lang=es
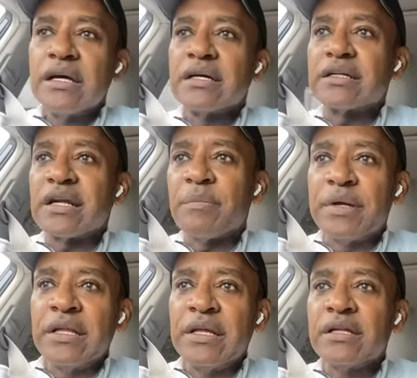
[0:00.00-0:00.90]

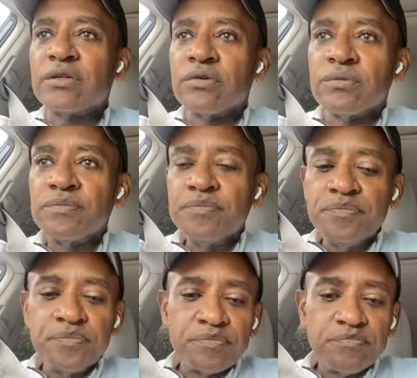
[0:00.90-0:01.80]
rapidito,
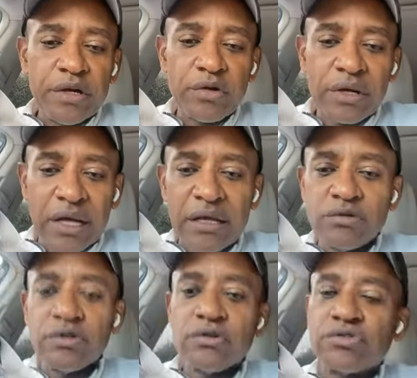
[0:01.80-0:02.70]
pero cada
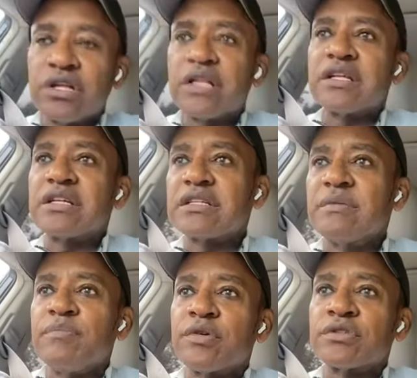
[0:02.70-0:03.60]
uno de ustedes es
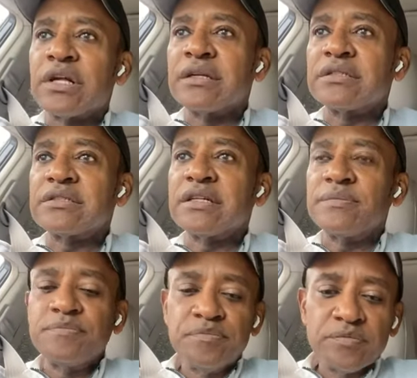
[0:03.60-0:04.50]
importante.
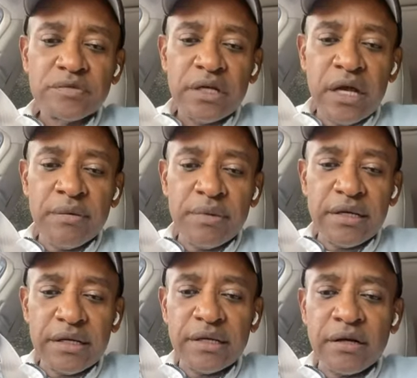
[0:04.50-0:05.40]

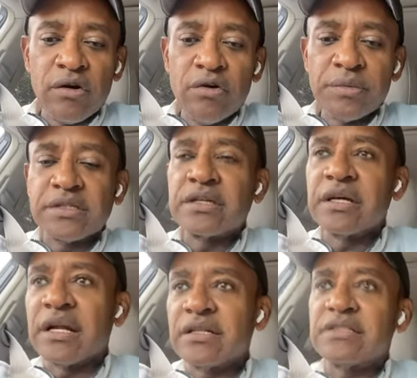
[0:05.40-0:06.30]
Evelyn Gómez,
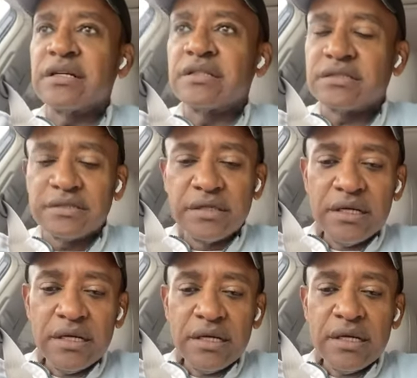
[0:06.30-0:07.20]
gracias.
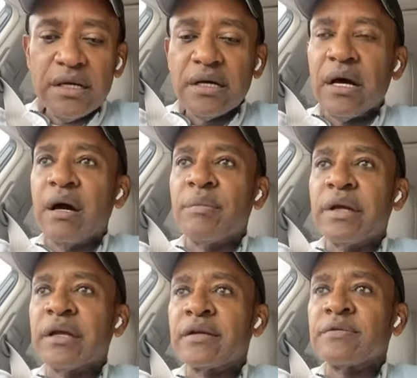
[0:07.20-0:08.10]

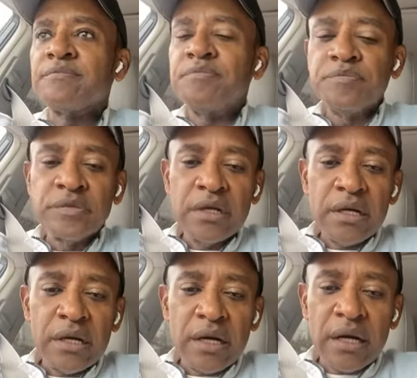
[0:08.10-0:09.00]
Amén.
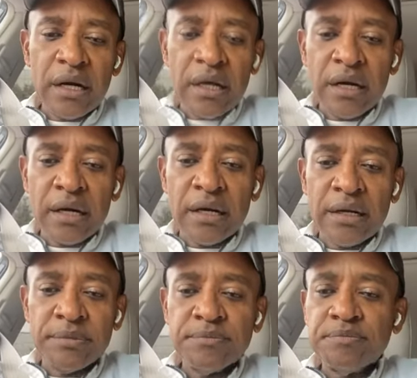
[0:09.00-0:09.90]
Ah,